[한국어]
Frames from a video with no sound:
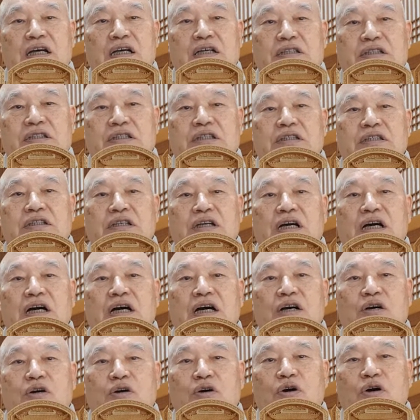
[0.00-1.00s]

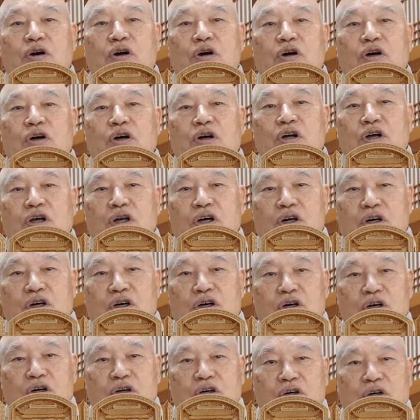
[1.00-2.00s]
성장하고
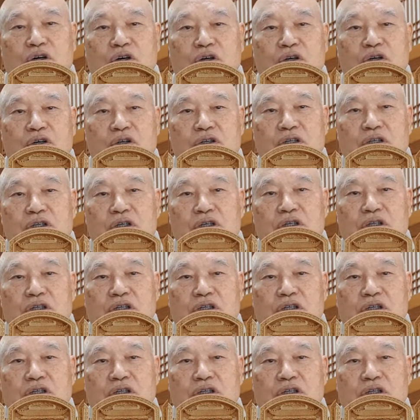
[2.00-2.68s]
어,